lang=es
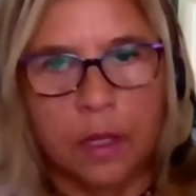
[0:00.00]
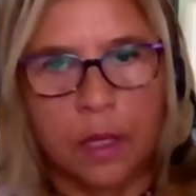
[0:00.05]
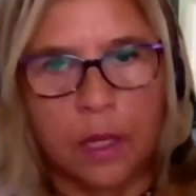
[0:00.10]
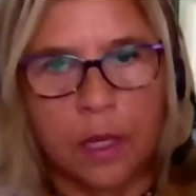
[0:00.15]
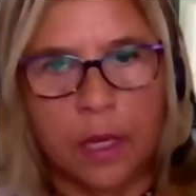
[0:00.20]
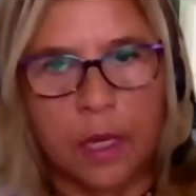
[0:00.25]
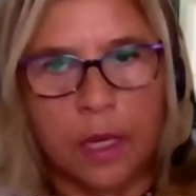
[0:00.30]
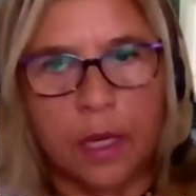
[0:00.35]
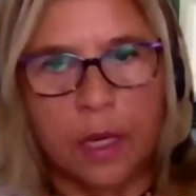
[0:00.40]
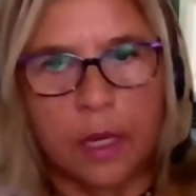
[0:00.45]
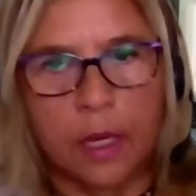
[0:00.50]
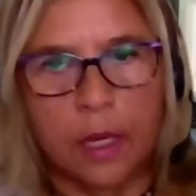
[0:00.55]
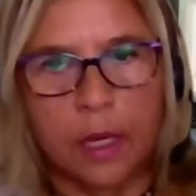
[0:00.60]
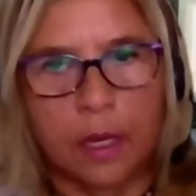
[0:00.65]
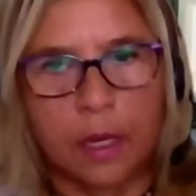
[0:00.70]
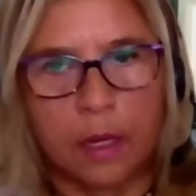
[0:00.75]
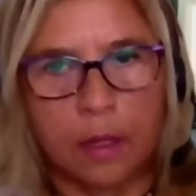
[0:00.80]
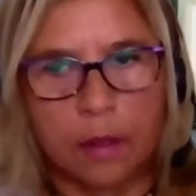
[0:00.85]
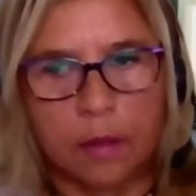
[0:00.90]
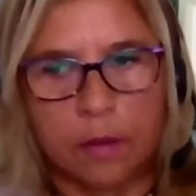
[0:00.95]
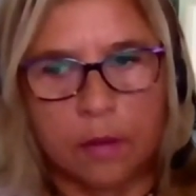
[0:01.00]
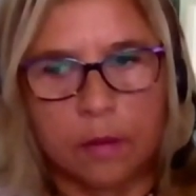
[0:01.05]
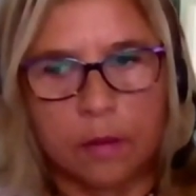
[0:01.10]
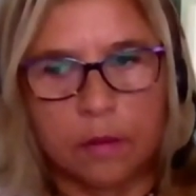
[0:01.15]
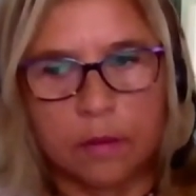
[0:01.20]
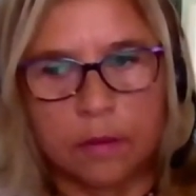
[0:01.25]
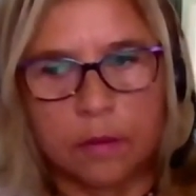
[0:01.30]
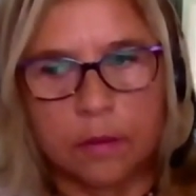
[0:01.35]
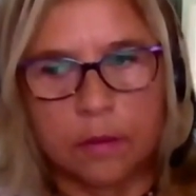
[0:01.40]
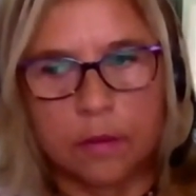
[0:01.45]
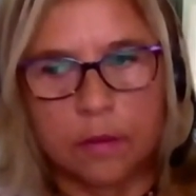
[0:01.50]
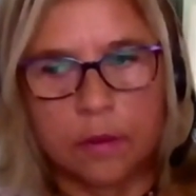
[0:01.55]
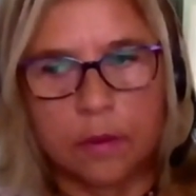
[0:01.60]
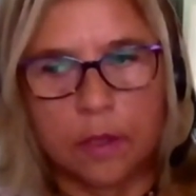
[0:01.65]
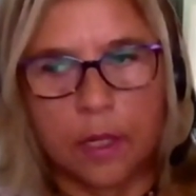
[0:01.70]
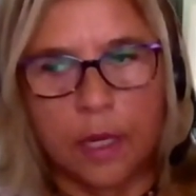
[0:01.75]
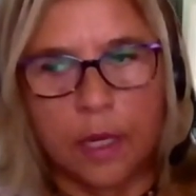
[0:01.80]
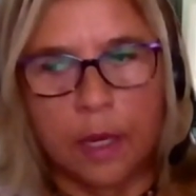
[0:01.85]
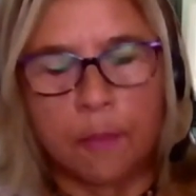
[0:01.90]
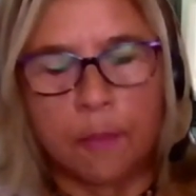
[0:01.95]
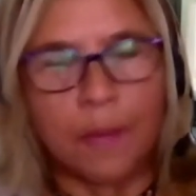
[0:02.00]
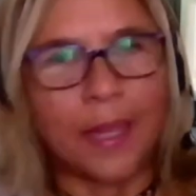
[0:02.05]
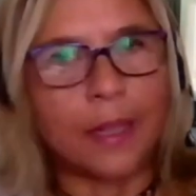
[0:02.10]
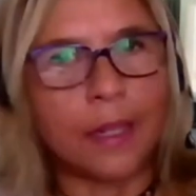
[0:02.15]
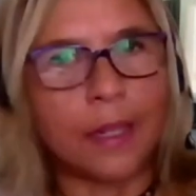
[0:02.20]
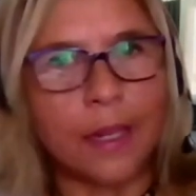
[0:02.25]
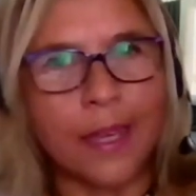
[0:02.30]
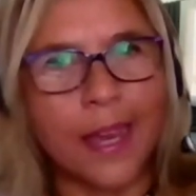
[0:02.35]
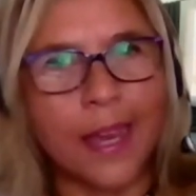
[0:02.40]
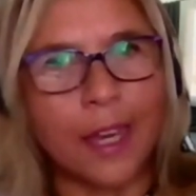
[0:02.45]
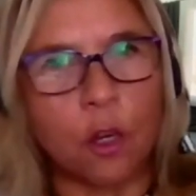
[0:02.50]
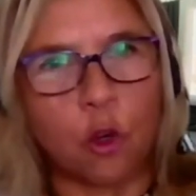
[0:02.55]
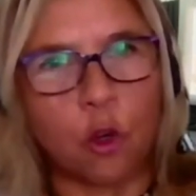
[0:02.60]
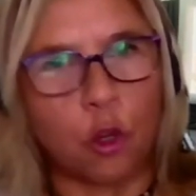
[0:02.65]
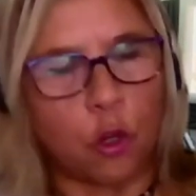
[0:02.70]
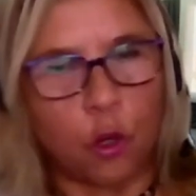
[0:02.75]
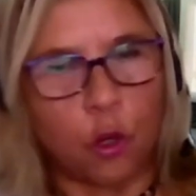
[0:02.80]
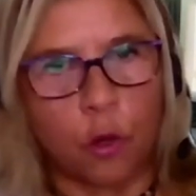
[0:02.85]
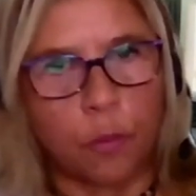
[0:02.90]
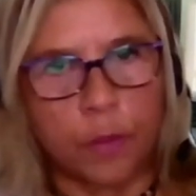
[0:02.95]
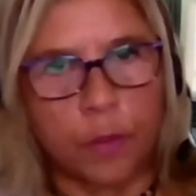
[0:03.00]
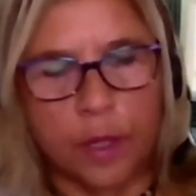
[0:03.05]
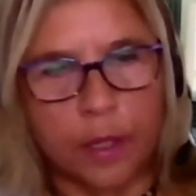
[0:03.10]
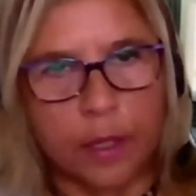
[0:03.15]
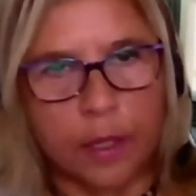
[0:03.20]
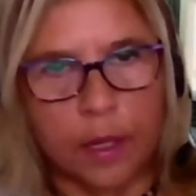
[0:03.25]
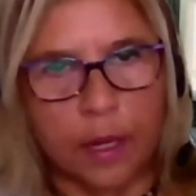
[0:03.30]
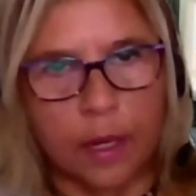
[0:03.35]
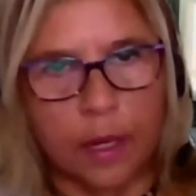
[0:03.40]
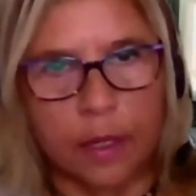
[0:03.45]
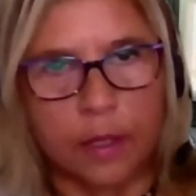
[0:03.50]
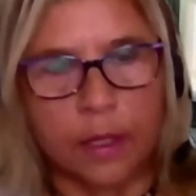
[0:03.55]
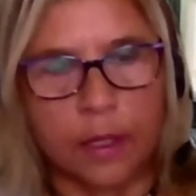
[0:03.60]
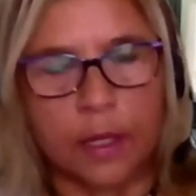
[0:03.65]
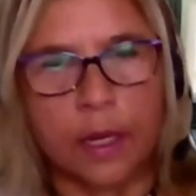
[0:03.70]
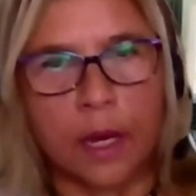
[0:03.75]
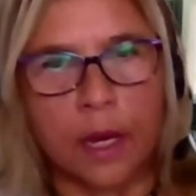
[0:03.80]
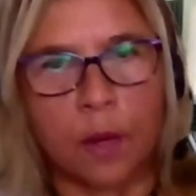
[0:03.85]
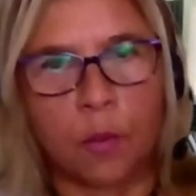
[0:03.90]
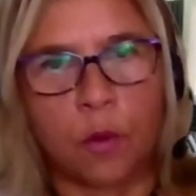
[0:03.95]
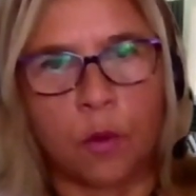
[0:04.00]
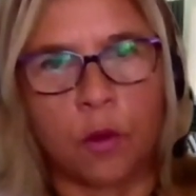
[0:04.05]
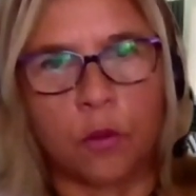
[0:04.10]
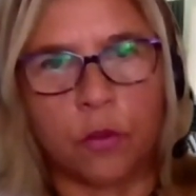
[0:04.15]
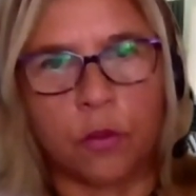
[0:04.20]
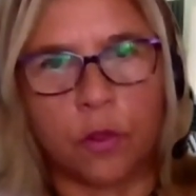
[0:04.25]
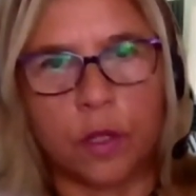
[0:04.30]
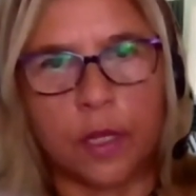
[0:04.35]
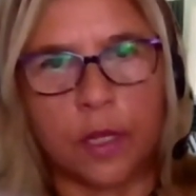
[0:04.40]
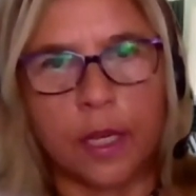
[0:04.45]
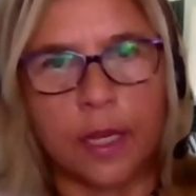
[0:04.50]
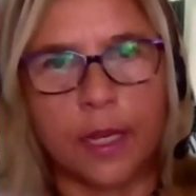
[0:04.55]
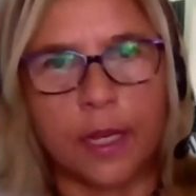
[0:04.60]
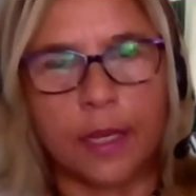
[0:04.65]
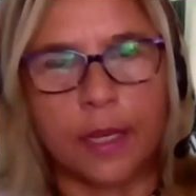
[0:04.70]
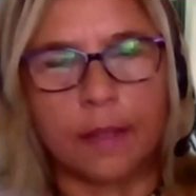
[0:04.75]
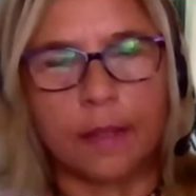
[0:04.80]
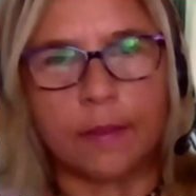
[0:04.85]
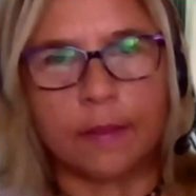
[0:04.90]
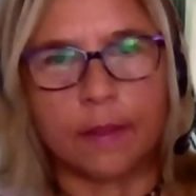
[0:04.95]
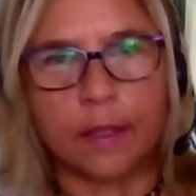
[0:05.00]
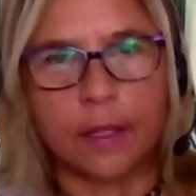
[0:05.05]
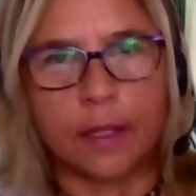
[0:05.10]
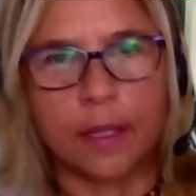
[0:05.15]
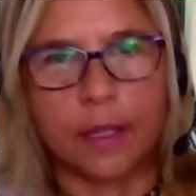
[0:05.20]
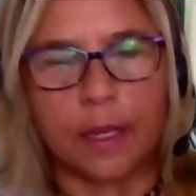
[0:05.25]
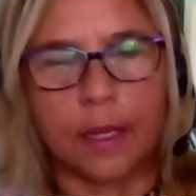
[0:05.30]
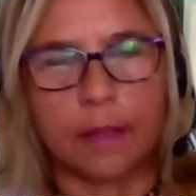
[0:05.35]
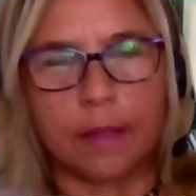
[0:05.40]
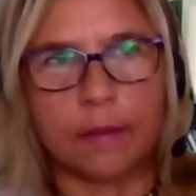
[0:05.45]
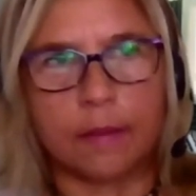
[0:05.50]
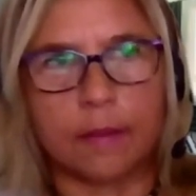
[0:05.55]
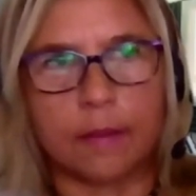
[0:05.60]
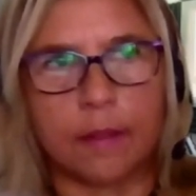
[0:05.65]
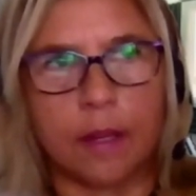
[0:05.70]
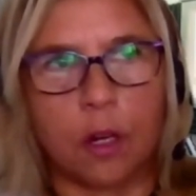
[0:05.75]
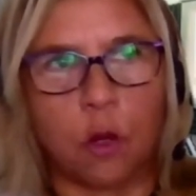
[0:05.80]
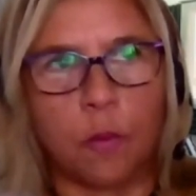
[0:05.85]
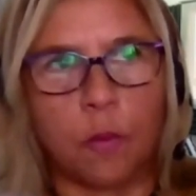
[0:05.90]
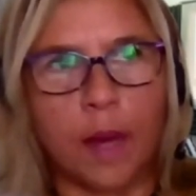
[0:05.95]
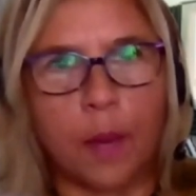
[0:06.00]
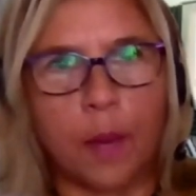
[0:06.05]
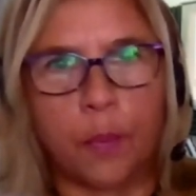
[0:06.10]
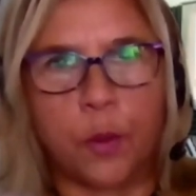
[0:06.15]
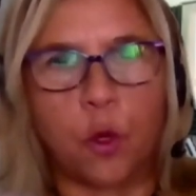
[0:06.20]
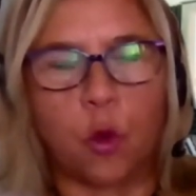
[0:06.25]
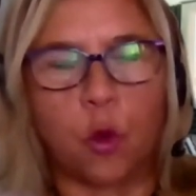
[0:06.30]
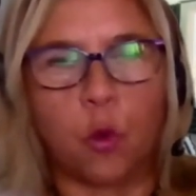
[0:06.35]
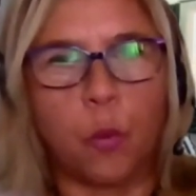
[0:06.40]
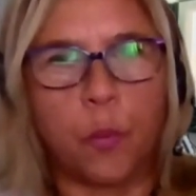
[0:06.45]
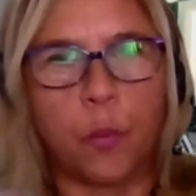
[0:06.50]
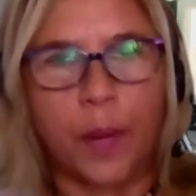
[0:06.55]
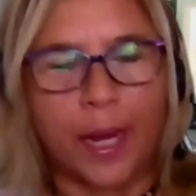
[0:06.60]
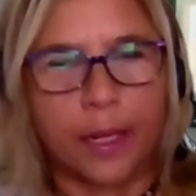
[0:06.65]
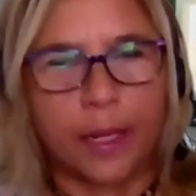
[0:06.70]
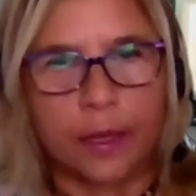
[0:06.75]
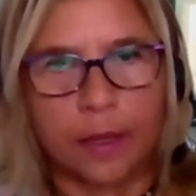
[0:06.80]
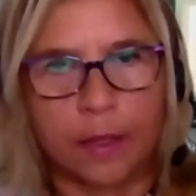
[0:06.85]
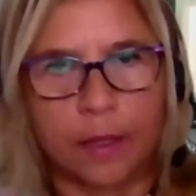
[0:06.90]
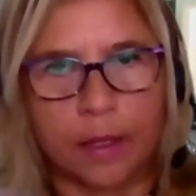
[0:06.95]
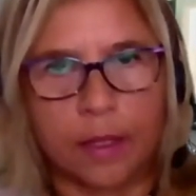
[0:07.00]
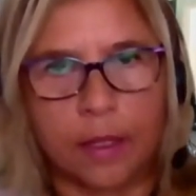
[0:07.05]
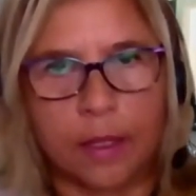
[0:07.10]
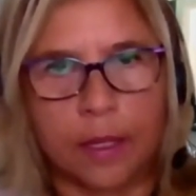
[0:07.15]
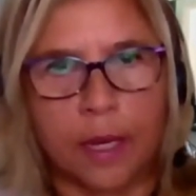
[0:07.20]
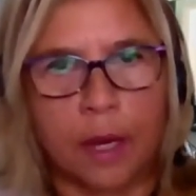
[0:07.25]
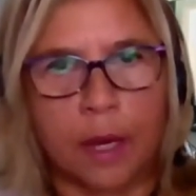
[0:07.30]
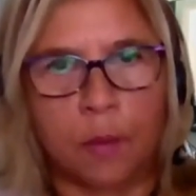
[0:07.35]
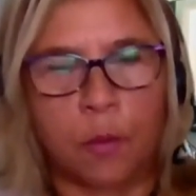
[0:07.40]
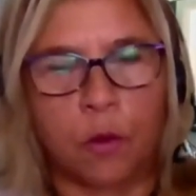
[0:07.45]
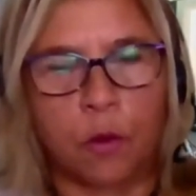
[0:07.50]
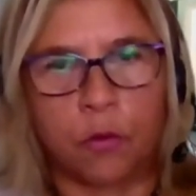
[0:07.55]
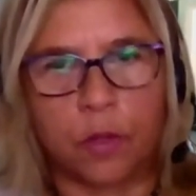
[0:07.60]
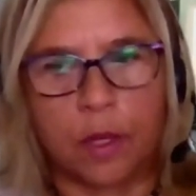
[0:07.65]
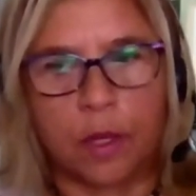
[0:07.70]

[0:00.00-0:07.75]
eh, en materia económica, digamos, ¿qué crees que es eh, lo más preocupante, digamos?